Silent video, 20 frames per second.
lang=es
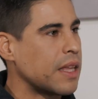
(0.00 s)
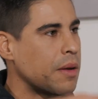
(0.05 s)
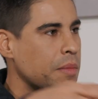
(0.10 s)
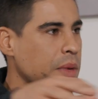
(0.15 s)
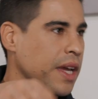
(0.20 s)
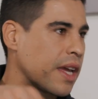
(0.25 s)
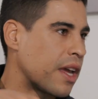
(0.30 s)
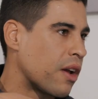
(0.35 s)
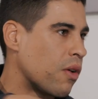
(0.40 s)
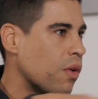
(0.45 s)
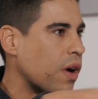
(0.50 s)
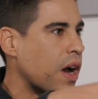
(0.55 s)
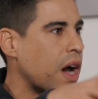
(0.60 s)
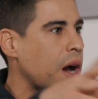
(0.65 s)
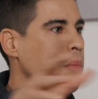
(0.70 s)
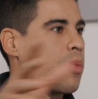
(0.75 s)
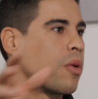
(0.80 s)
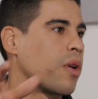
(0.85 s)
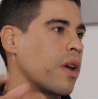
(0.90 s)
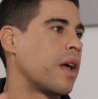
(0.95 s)
también que
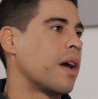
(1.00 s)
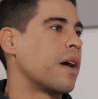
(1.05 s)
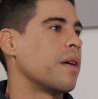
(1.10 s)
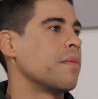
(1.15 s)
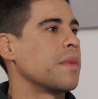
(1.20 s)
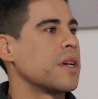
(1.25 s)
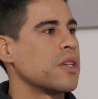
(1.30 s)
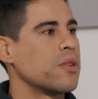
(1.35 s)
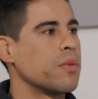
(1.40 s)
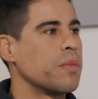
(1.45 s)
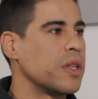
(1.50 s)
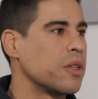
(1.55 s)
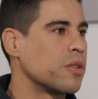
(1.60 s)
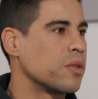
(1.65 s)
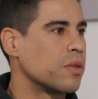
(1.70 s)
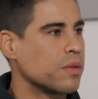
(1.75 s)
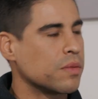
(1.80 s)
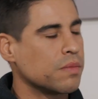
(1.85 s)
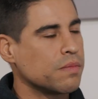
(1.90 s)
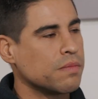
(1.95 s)
jugaba por la más o
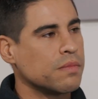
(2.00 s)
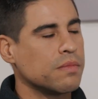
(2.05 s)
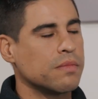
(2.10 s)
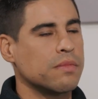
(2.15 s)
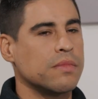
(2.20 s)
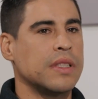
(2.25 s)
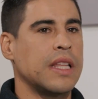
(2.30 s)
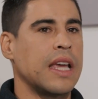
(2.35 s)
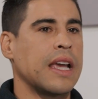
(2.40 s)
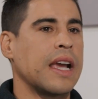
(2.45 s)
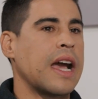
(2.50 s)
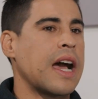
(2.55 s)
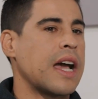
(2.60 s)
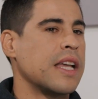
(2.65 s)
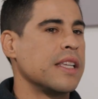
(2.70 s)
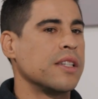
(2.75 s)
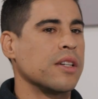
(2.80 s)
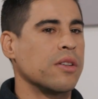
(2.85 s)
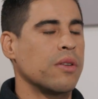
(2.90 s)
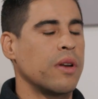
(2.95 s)
menos mm. de
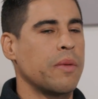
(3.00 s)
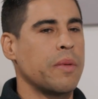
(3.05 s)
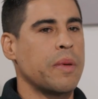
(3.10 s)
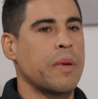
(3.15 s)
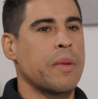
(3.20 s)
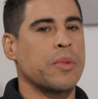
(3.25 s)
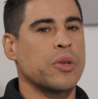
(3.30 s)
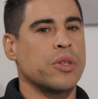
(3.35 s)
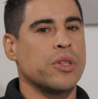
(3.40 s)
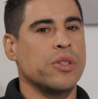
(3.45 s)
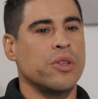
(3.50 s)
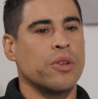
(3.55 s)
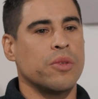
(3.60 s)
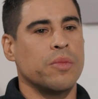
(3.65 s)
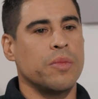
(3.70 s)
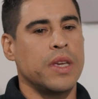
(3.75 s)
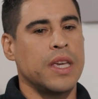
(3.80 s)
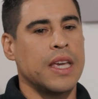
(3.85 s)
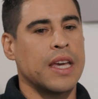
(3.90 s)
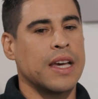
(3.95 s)
enganche con la misma
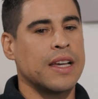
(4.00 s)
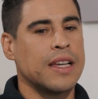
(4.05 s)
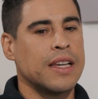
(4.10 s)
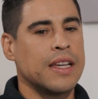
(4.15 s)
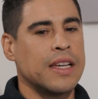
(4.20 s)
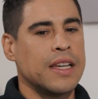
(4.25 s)
posición mía.